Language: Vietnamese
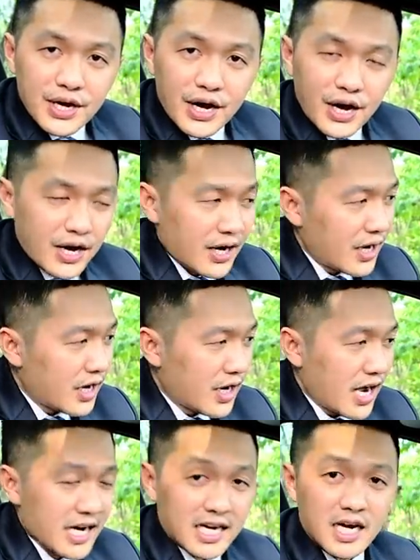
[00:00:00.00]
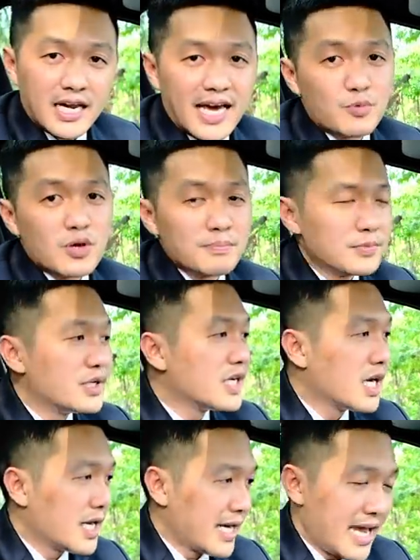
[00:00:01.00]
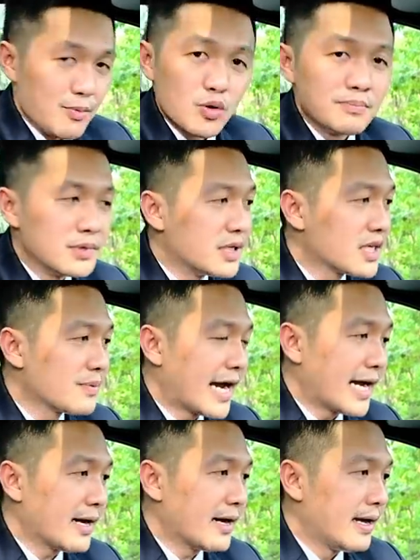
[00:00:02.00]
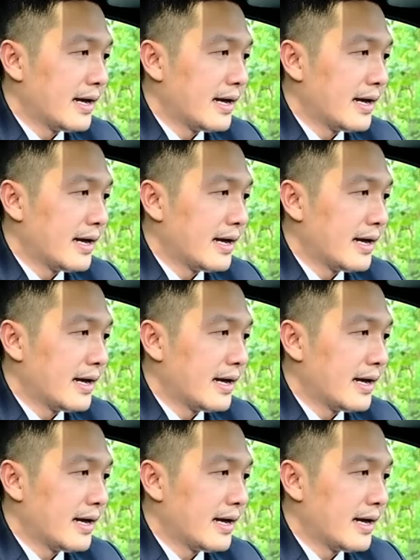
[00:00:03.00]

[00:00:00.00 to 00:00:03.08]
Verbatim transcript: à, hay là GLS 450 GLE 450 các bạn